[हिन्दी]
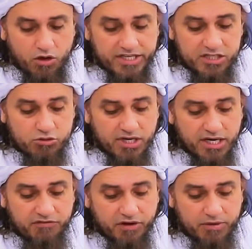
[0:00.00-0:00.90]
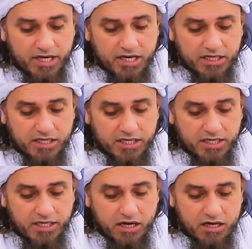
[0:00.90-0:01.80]
और ये जो अल्लाह ने फरमाया कि
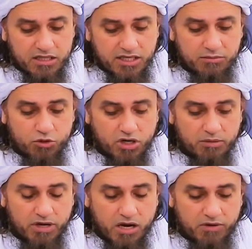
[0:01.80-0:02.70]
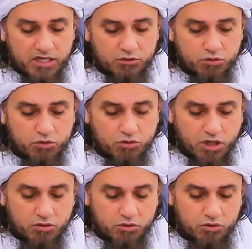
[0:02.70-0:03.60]
अखदिमरिबा वक़दनहू
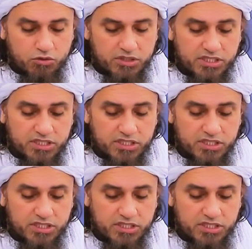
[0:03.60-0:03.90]
अनहू